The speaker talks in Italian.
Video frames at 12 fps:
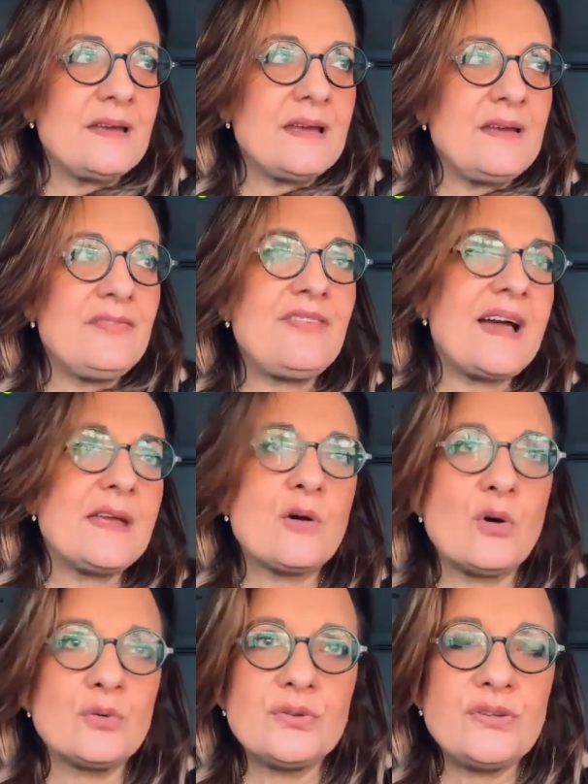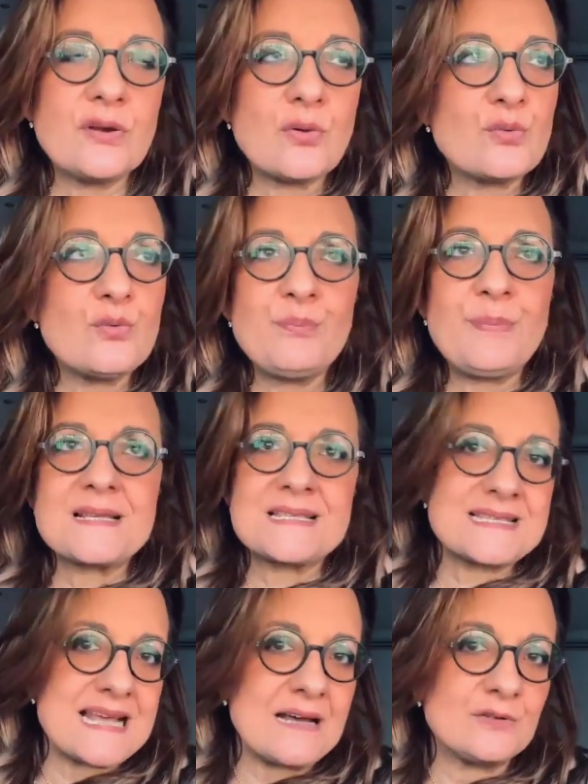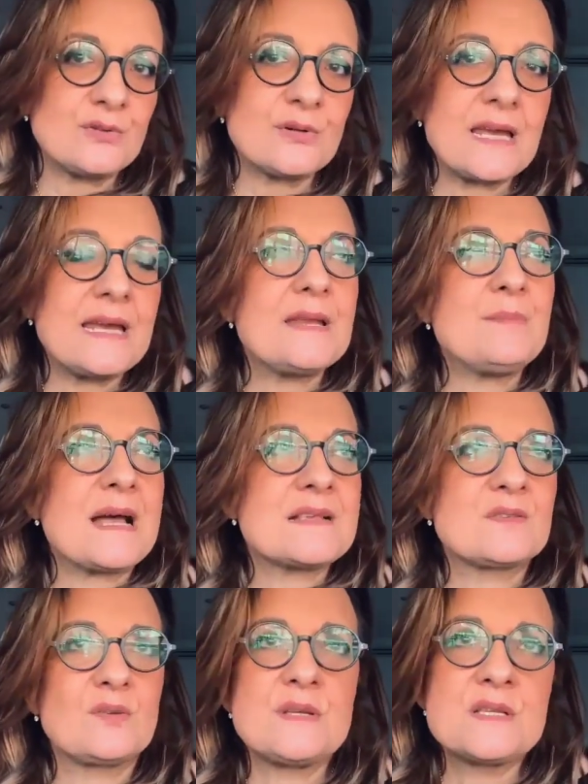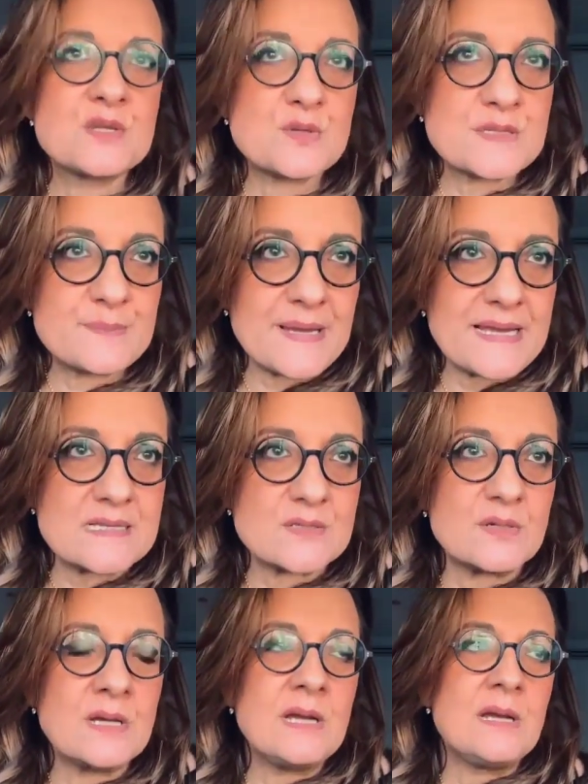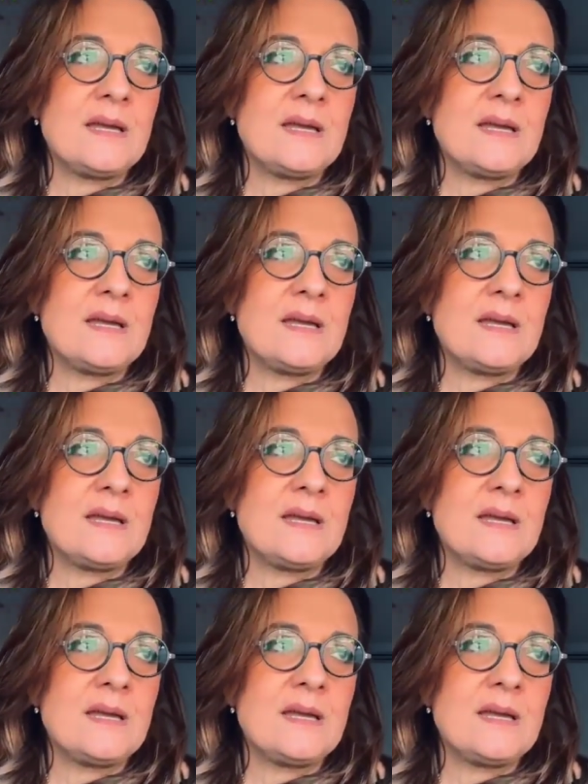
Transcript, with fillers: eh, fa i conti con un passato che è rimasto in sospeso.